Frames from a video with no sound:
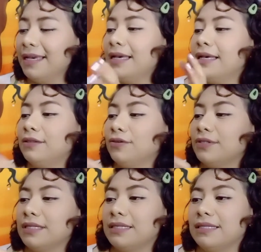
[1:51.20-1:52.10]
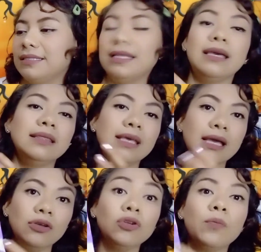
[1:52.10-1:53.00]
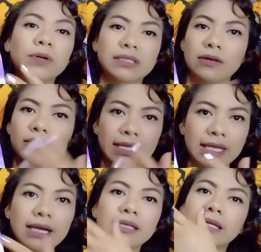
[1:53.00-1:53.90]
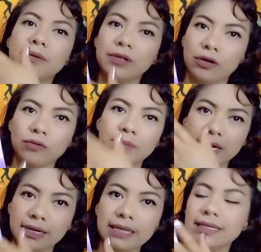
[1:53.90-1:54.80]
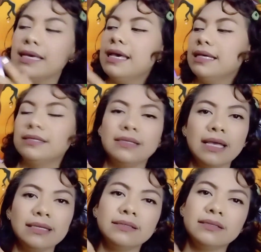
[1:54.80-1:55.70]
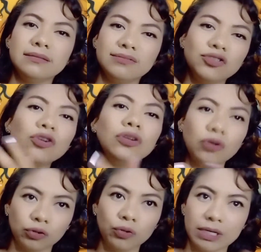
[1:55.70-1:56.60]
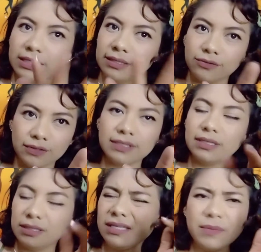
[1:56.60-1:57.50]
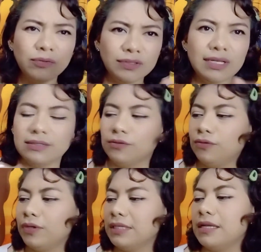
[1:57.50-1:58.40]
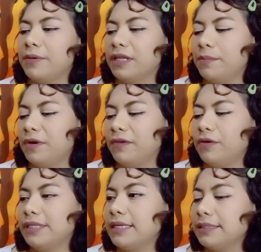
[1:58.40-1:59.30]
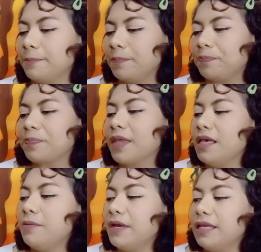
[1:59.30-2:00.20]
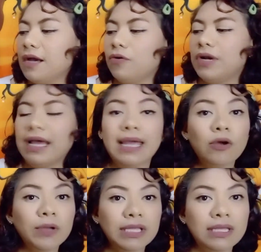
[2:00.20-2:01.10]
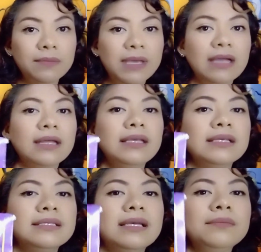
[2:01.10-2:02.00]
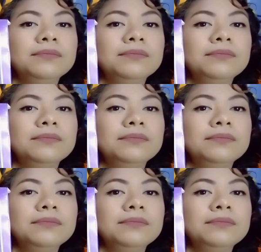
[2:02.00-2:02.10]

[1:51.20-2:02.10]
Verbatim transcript: Entonces, este, dije yo, no, pues en lo que llega ya debo de comprarlas. Es, son nocturnas, entonces sí, sí me gustan las nocturnas, la verdad, prefiero estas. Y venía con la Hello Kitty, vean, ahí está.